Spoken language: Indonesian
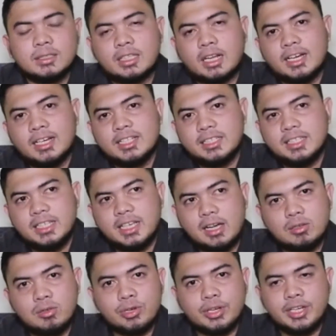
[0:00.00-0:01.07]
Tradisi
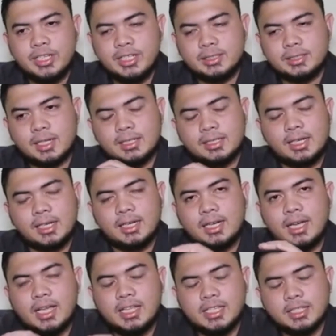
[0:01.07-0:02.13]
agung ini
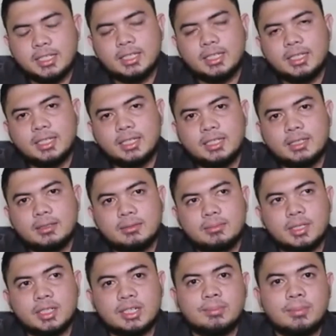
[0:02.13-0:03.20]
karena hanya
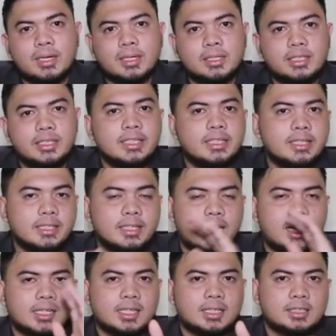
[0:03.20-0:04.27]
berkembang di
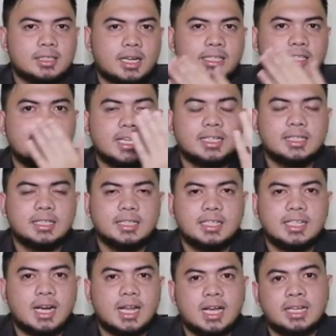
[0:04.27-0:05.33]
kalangan kerajaan,
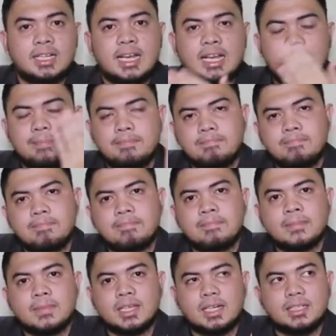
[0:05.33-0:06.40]
di kalangan dalam,
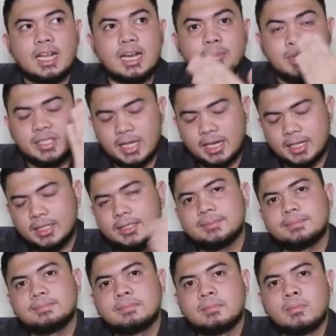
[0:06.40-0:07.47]
dalam istana,
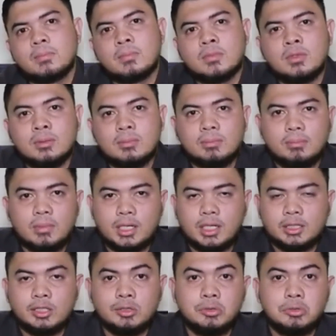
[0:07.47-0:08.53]

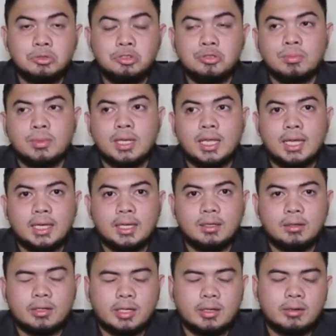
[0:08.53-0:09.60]
maka tentu jumlah
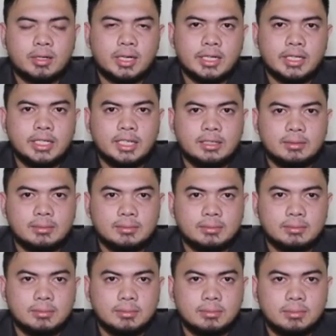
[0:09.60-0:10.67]
orang-orang yang
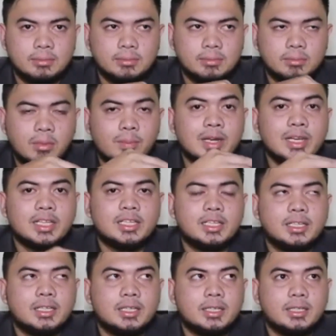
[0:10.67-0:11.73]

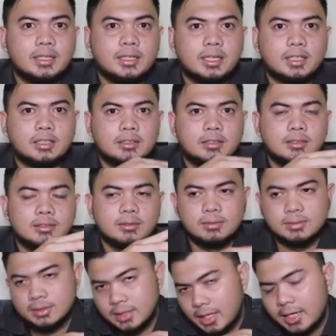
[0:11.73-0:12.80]
memiliki atau
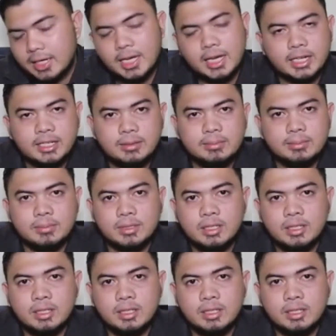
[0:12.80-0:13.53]
sehari-hari